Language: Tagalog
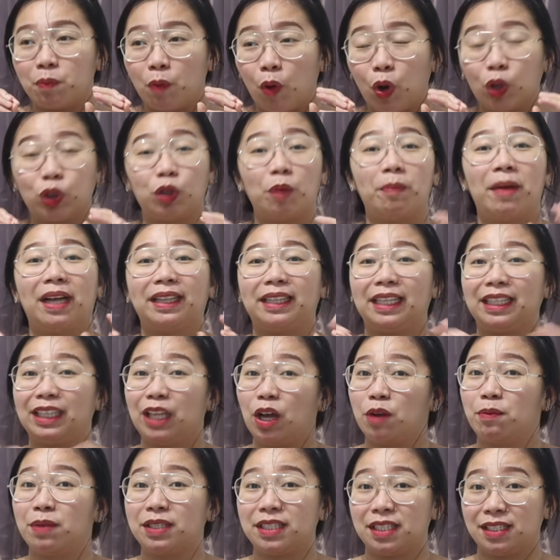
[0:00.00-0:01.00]
automatic
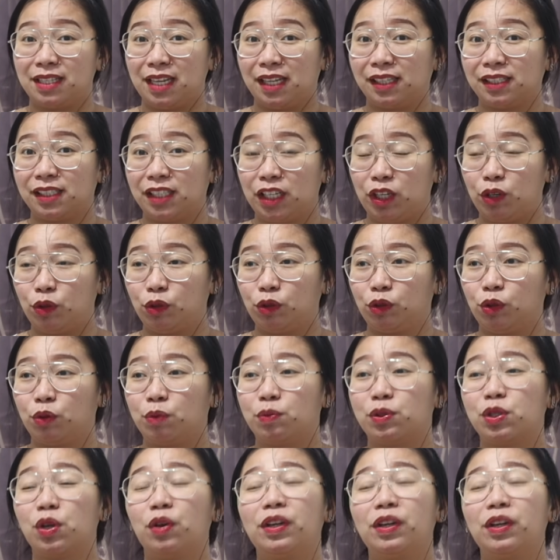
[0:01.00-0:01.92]
daw magsisend si YouTube.